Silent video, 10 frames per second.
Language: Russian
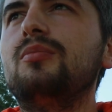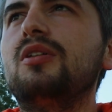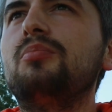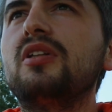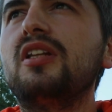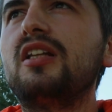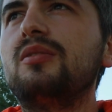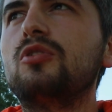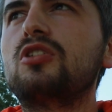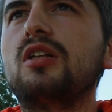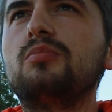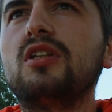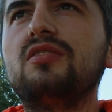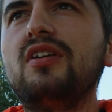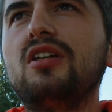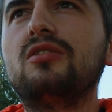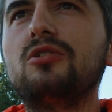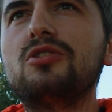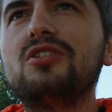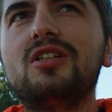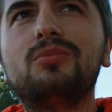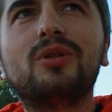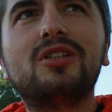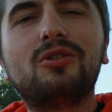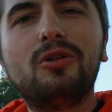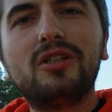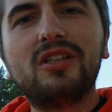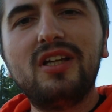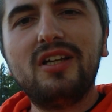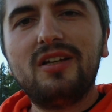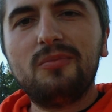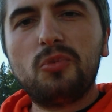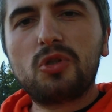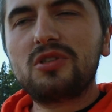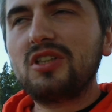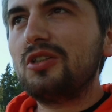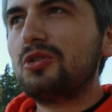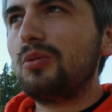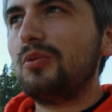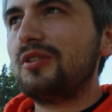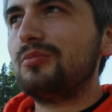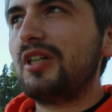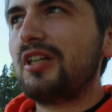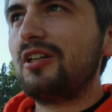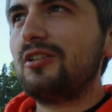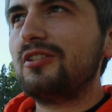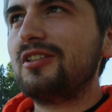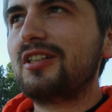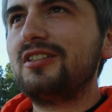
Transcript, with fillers: именно передать немножко атмосферу, то, что здесь происходит. Может, на YouTube заблокируют за